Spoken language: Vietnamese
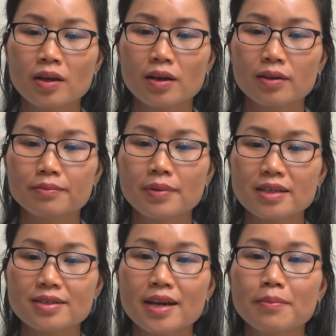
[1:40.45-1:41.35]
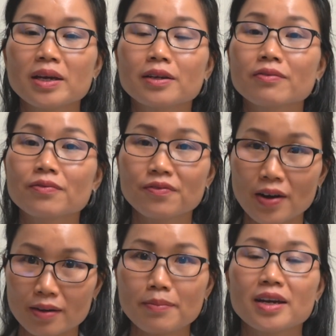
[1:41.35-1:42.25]
à, bạn sẽ bị
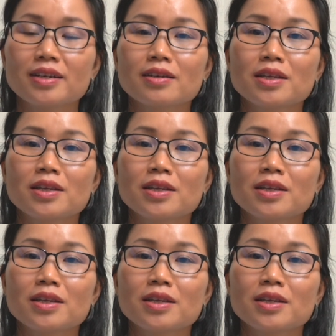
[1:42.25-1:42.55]
vẫn bị